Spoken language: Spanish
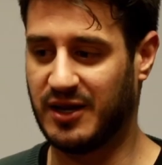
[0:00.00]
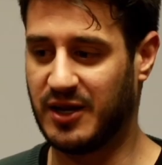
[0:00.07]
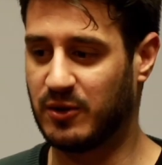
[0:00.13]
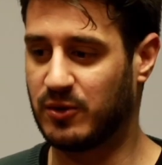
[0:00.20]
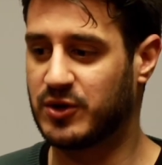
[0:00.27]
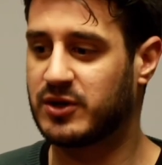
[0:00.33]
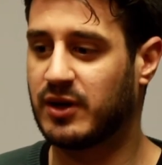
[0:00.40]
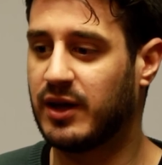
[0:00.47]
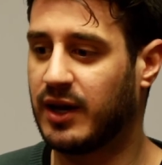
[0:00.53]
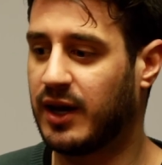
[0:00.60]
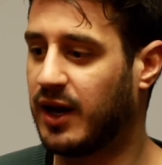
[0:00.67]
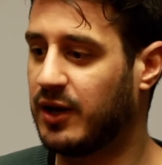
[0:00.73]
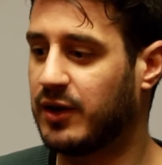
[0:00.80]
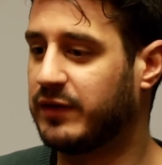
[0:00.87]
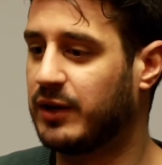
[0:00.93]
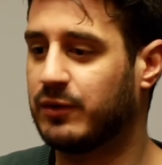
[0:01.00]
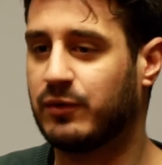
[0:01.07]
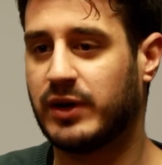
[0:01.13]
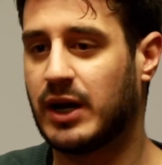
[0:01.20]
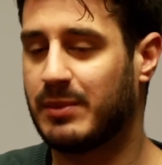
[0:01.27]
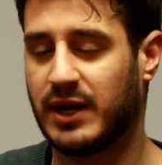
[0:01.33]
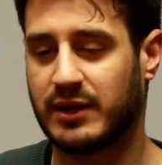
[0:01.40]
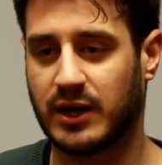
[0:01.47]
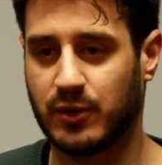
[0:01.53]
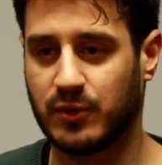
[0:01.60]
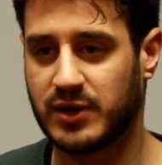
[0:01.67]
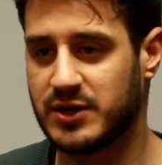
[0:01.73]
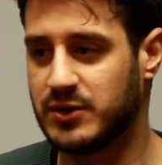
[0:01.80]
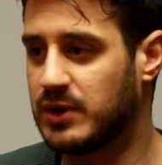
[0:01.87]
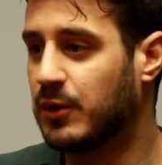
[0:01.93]
Incluso de que, no sé, fuera para Tres
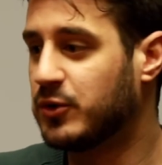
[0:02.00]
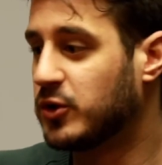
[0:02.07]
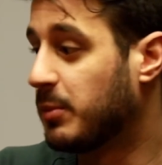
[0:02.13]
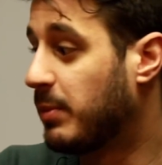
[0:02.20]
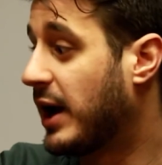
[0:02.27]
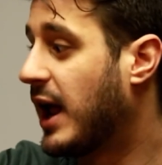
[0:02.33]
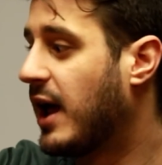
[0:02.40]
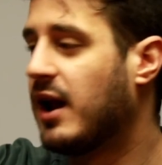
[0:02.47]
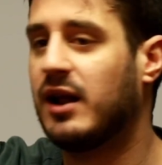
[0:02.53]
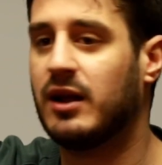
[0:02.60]
Cruces y un auto parara